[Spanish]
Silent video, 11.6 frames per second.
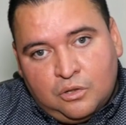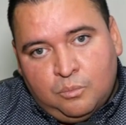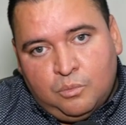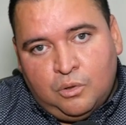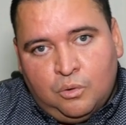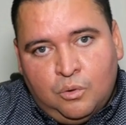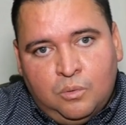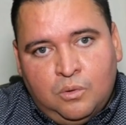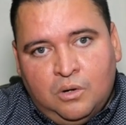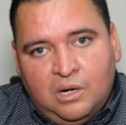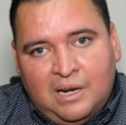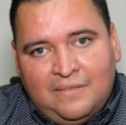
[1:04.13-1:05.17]
como lo
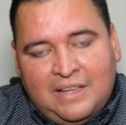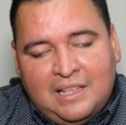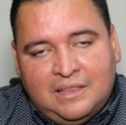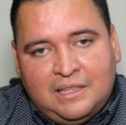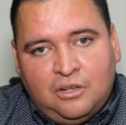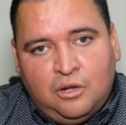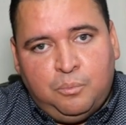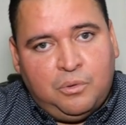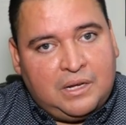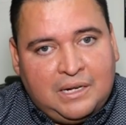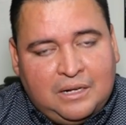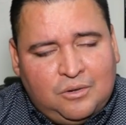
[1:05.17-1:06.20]
hubo la vez anterior,
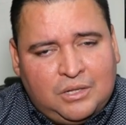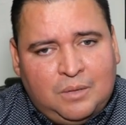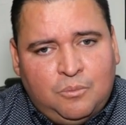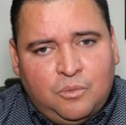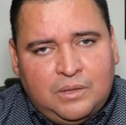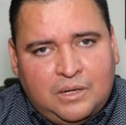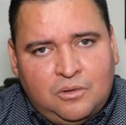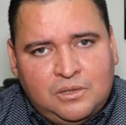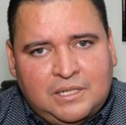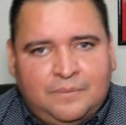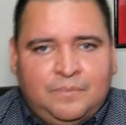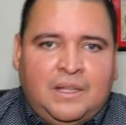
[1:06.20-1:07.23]
porque recordemos una
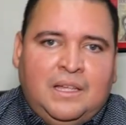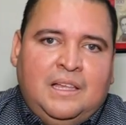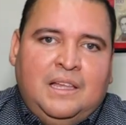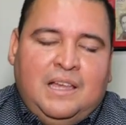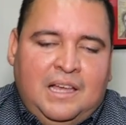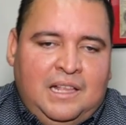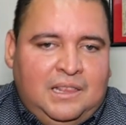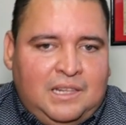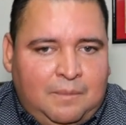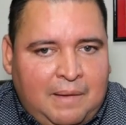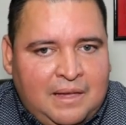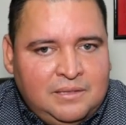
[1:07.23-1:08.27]
cosa,
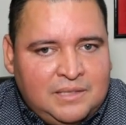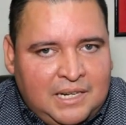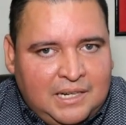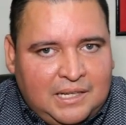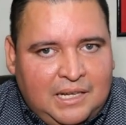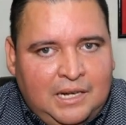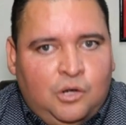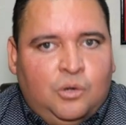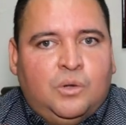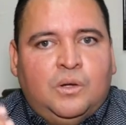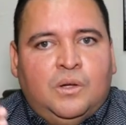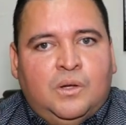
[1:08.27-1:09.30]
entre más tranquilo,
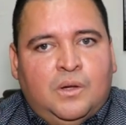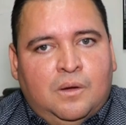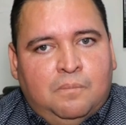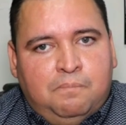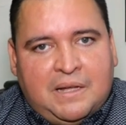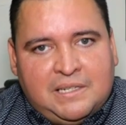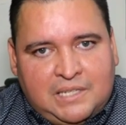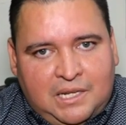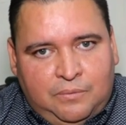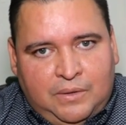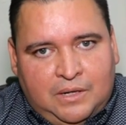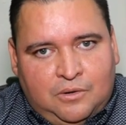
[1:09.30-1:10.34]

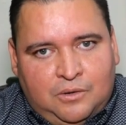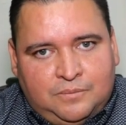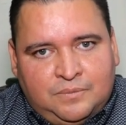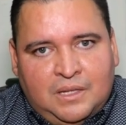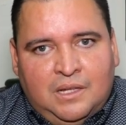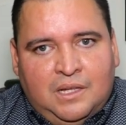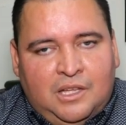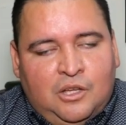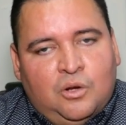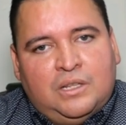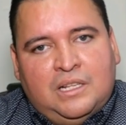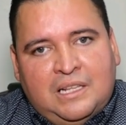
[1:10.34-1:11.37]
pacífico y
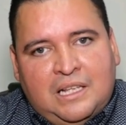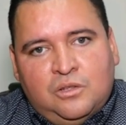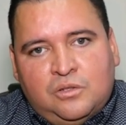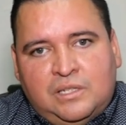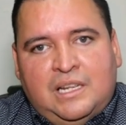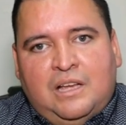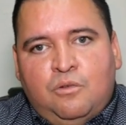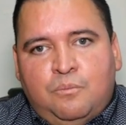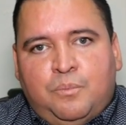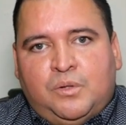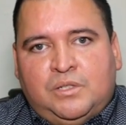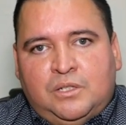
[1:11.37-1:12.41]
ordenado sea
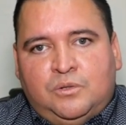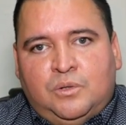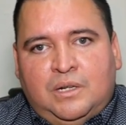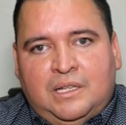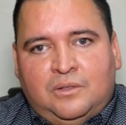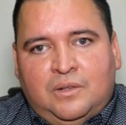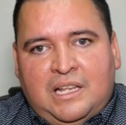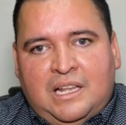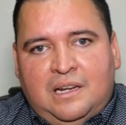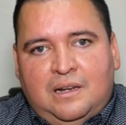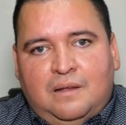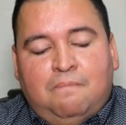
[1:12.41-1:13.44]
un proceso
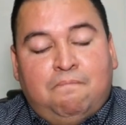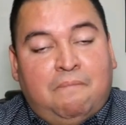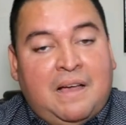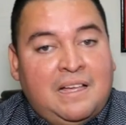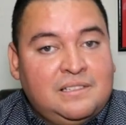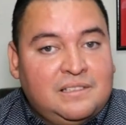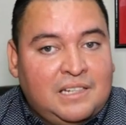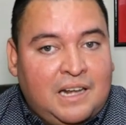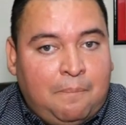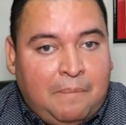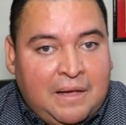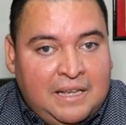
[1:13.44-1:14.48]
electoral, más
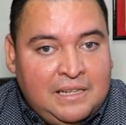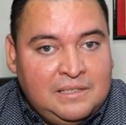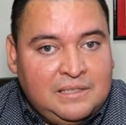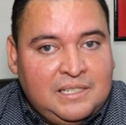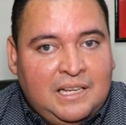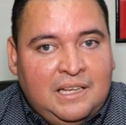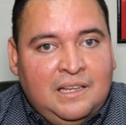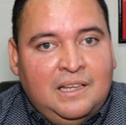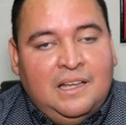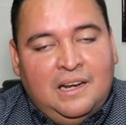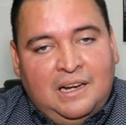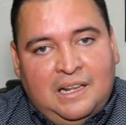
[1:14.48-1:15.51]
transparencia
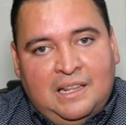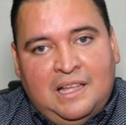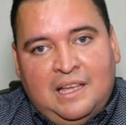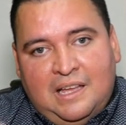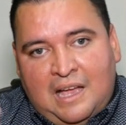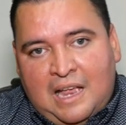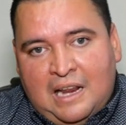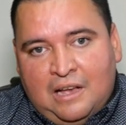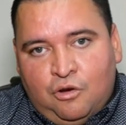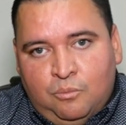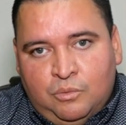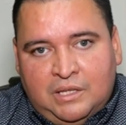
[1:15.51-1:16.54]
le da a
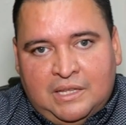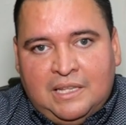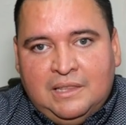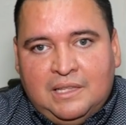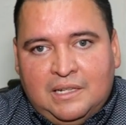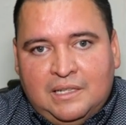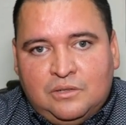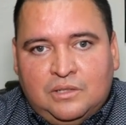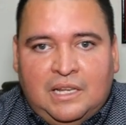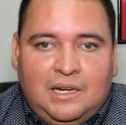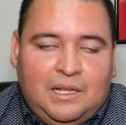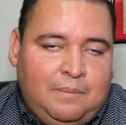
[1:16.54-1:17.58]
la comunidad
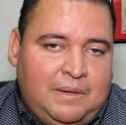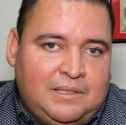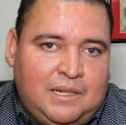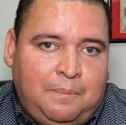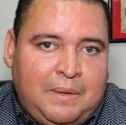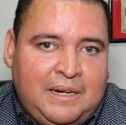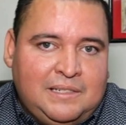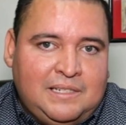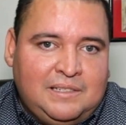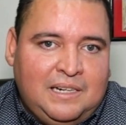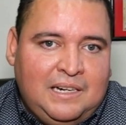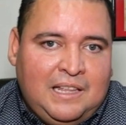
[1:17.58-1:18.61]
internacional y más
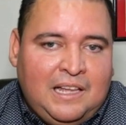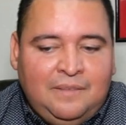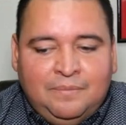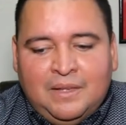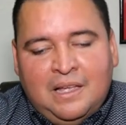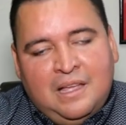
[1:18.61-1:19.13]
transparencia se le da